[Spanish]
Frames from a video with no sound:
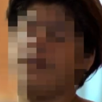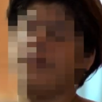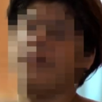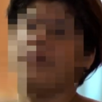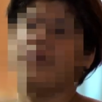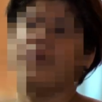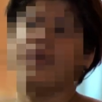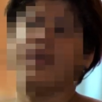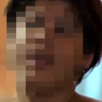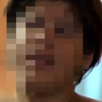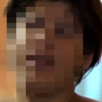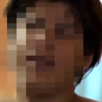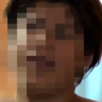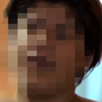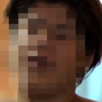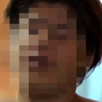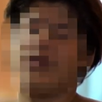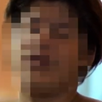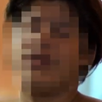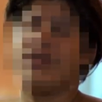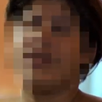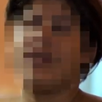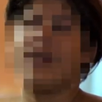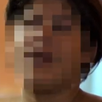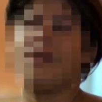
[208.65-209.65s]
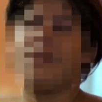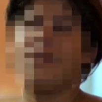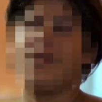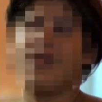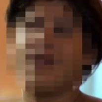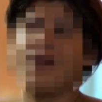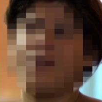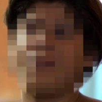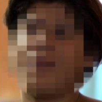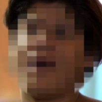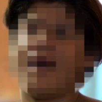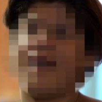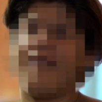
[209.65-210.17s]
em, Irene Rotela me
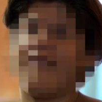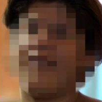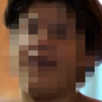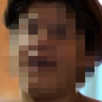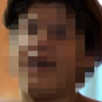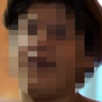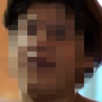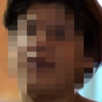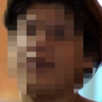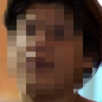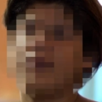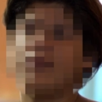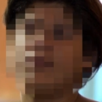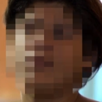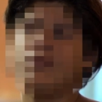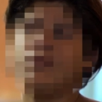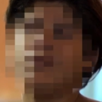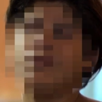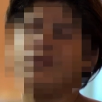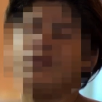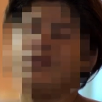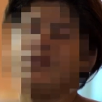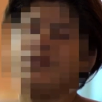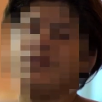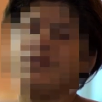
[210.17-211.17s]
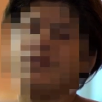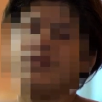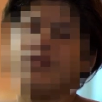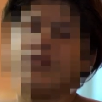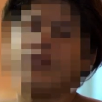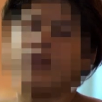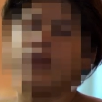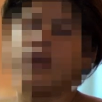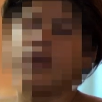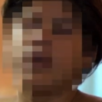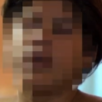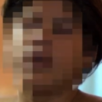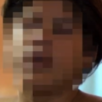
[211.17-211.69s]
llamaba
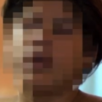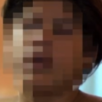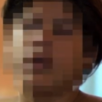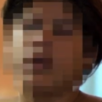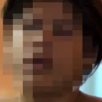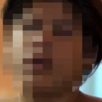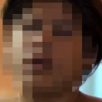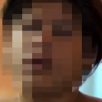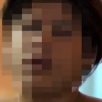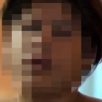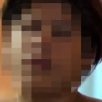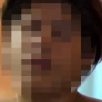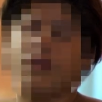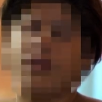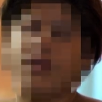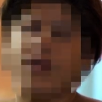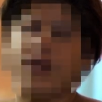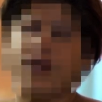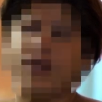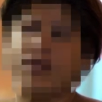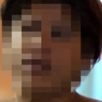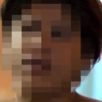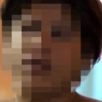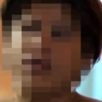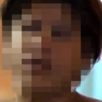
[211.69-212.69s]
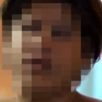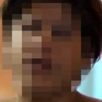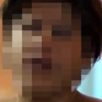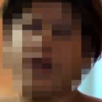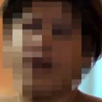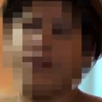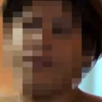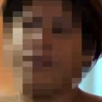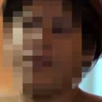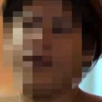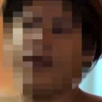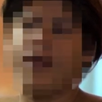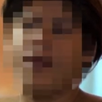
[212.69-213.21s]
y un día de eso
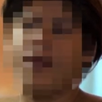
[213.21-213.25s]
llegué en